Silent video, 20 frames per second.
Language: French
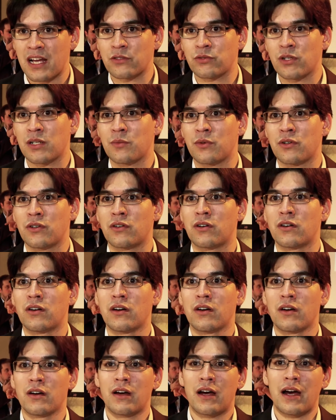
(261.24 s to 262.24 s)
actuellement
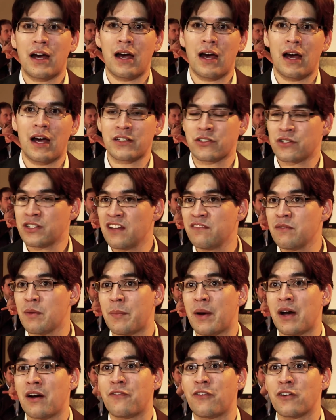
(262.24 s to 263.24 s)
à Genève, mais
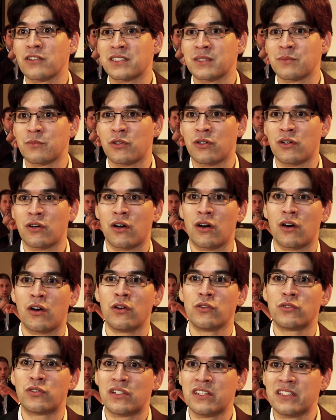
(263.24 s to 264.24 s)
pas forcément euh,
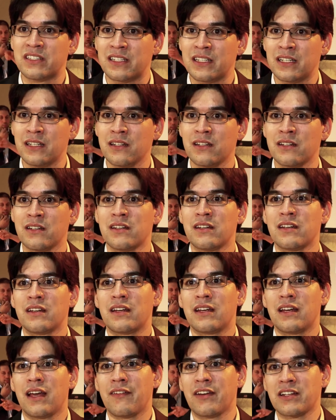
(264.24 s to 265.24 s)
utilisées.
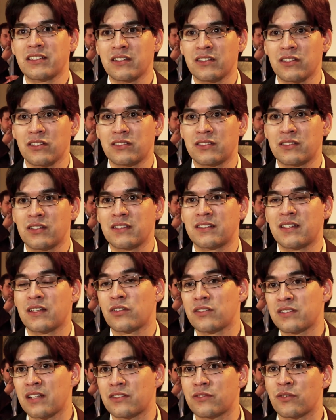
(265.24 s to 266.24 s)
Et avec cette,
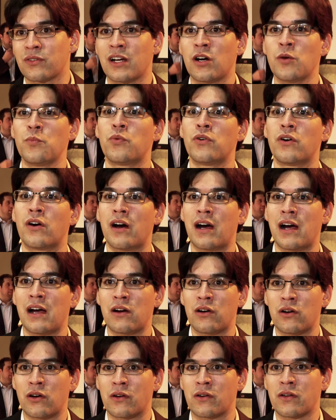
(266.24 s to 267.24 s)
association-là, on
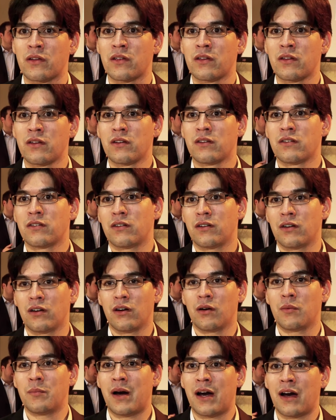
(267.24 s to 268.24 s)
pourra euh,
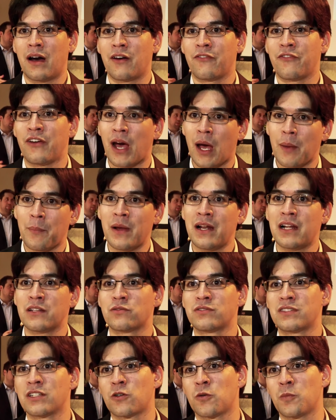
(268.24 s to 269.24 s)
euh, bah, faire appel à
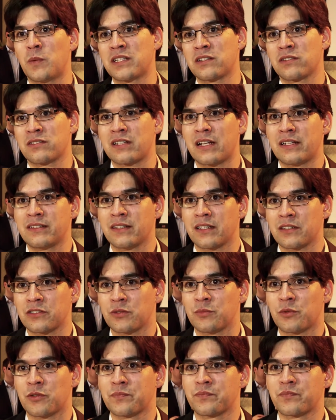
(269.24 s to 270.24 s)
toutes ces compétences-là
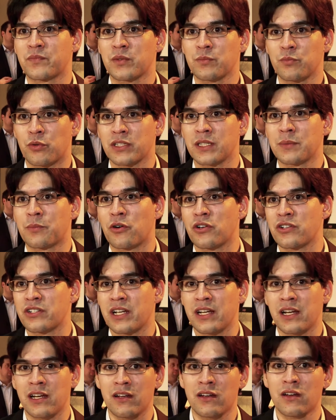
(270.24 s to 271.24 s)
directement pour des
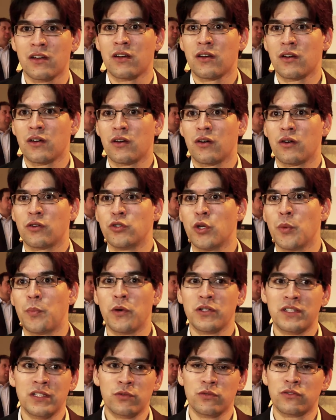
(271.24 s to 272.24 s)
projets de
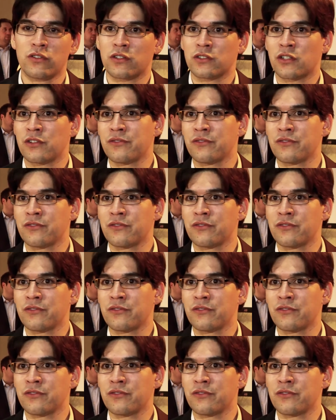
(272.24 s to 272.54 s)
petite ou de grande